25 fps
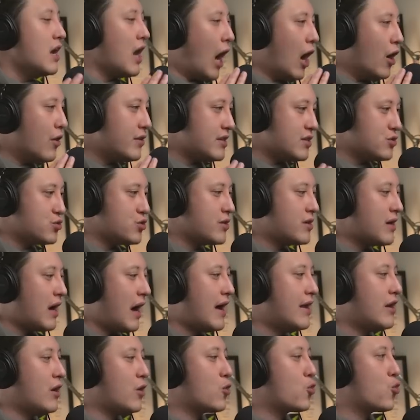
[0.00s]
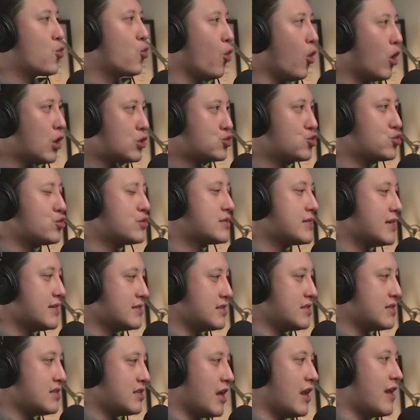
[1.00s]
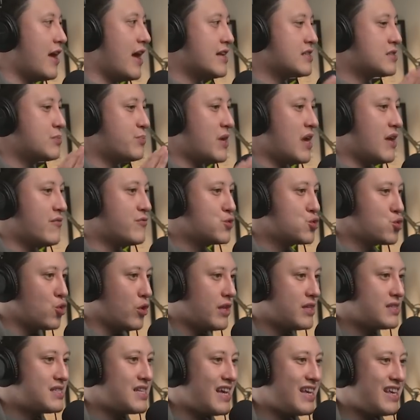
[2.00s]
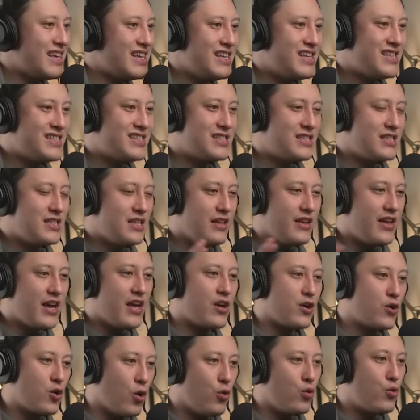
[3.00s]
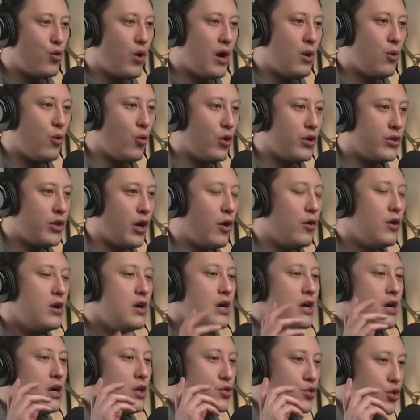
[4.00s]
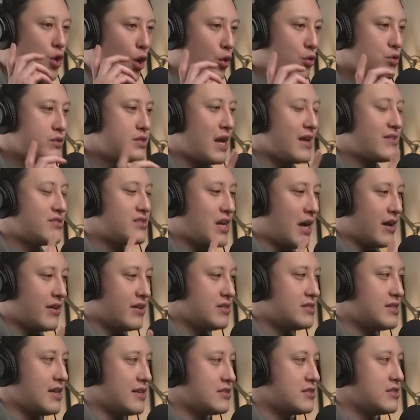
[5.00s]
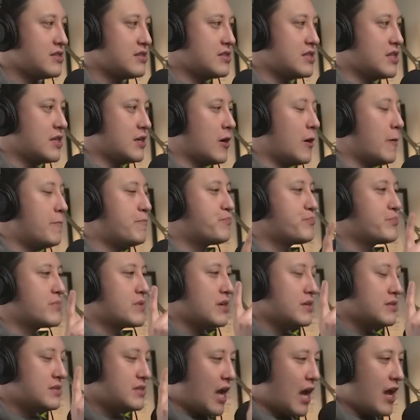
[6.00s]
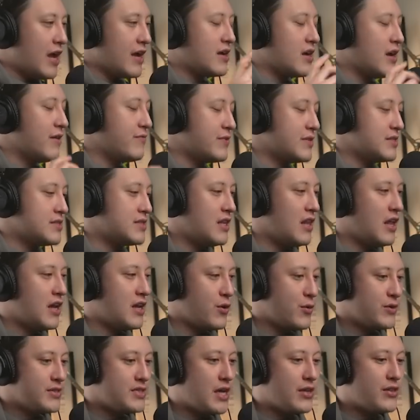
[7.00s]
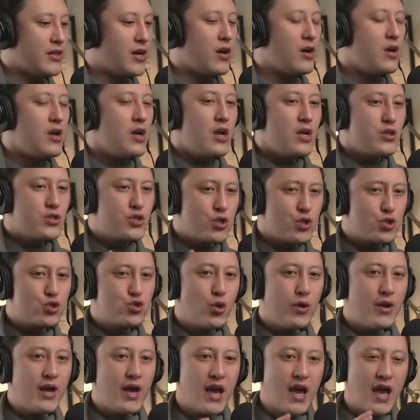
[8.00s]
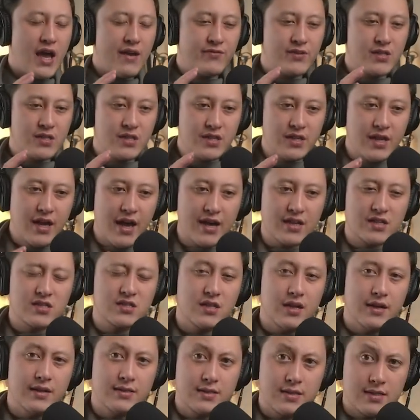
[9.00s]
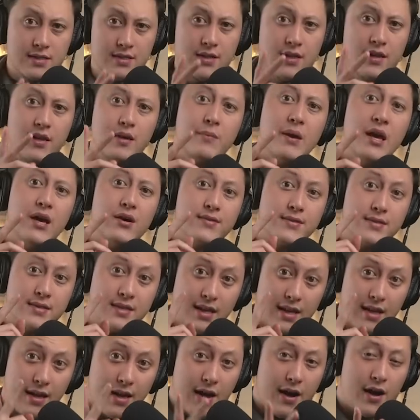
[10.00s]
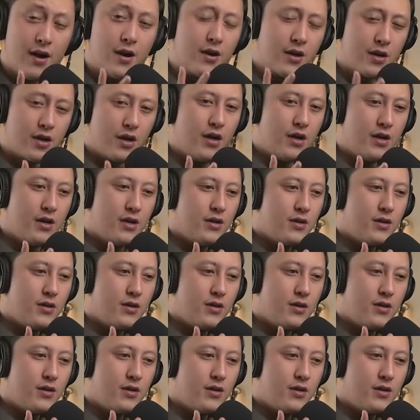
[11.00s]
后你去看哦，过去这几天的 SBF 做了这一系列的公关活动，都在讲一件事情哦。大家也 e e zilla 也会讲到，就是说呢，FTX 呢其实里面有第二个。